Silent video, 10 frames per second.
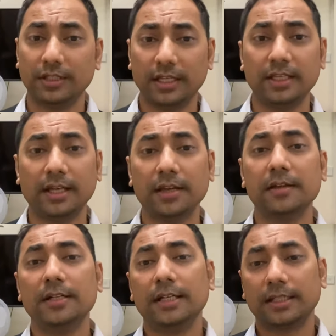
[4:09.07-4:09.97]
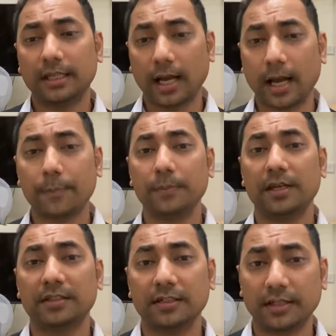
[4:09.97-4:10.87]
यही है कि आप
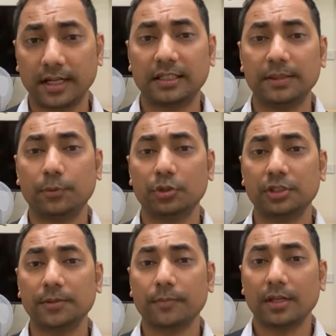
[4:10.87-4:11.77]
मेरे तक डायरेक्टली पहुँचें